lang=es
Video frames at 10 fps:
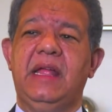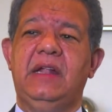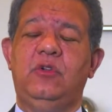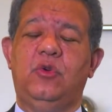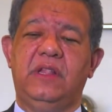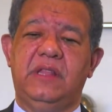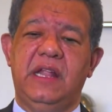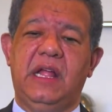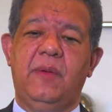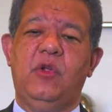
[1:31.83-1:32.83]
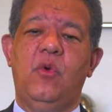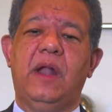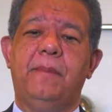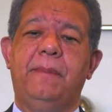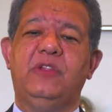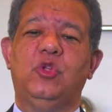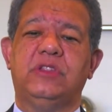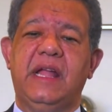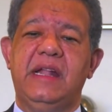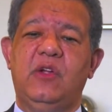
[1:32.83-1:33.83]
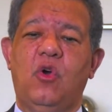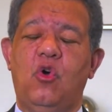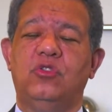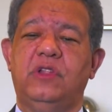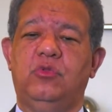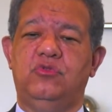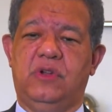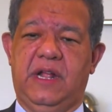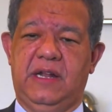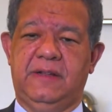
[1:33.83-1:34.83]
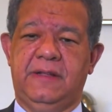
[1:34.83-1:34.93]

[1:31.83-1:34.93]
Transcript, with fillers: en lo que tiene que ver con el aspecto técnico constitucional.